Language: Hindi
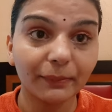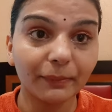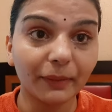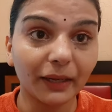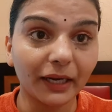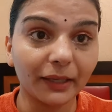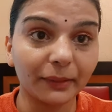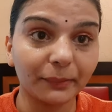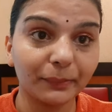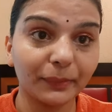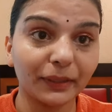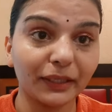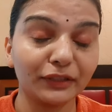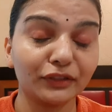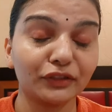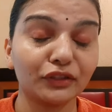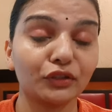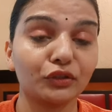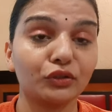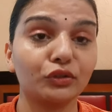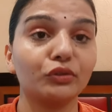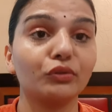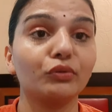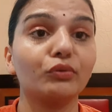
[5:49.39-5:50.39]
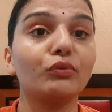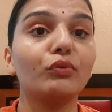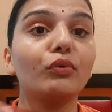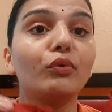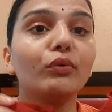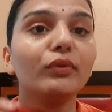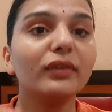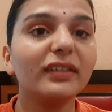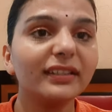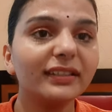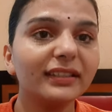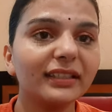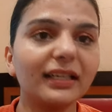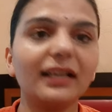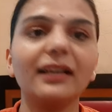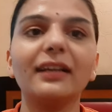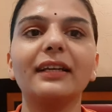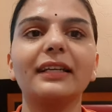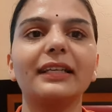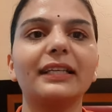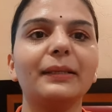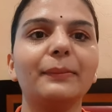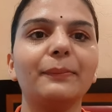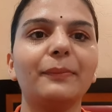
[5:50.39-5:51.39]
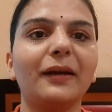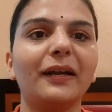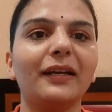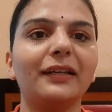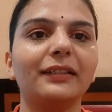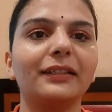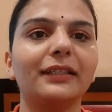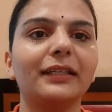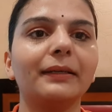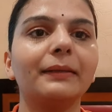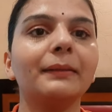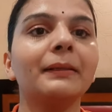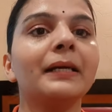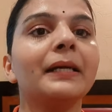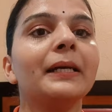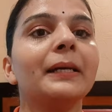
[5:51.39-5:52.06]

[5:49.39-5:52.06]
की पैंट पहन सकते हो गोल्डन कलर की पैंट